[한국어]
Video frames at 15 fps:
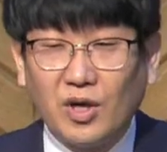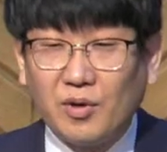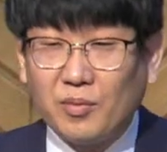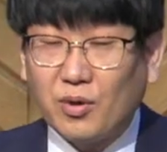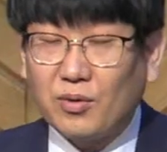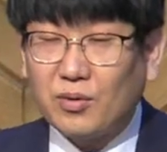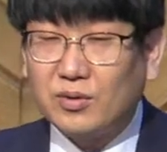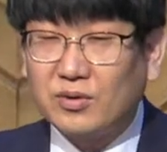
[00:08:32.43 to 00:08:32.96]

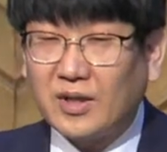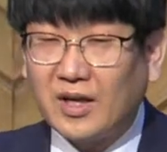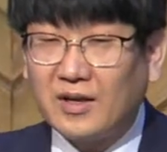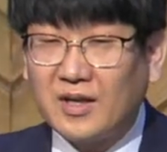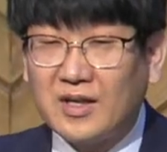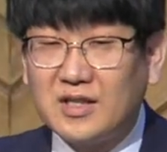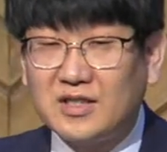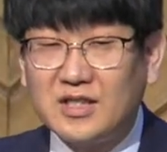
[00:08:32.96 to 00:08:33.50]
포로
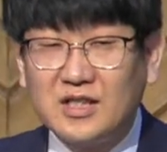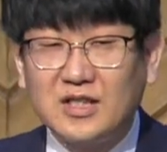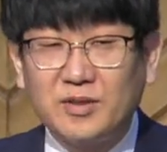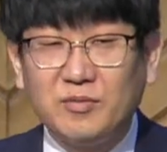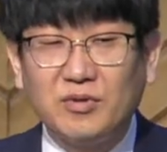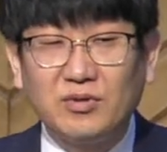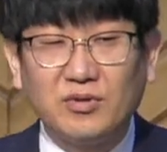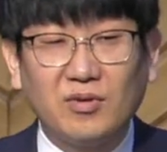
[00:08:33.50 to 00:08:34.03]
생활
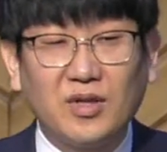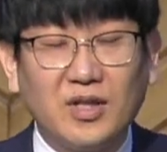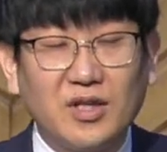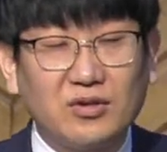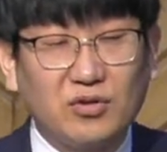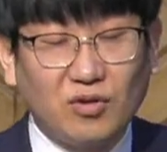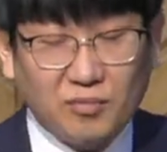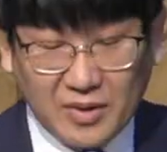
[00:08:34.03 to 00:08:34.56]
70년 동안에
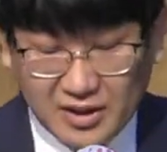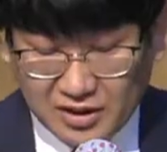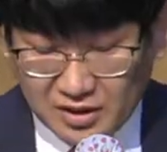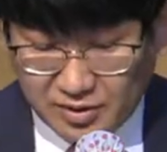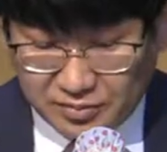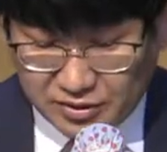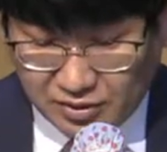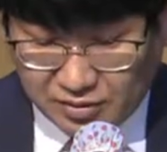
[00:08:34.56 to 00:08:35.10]
소망이
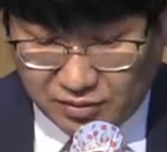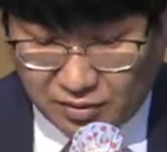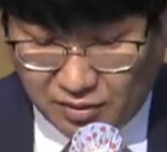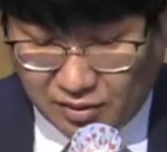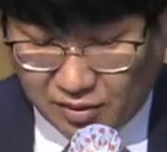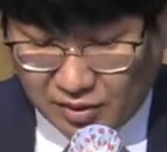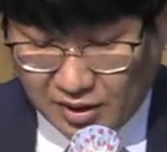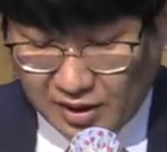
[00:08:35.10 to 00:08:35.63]

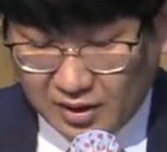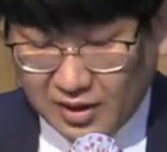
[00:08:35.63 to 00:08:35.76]
없었고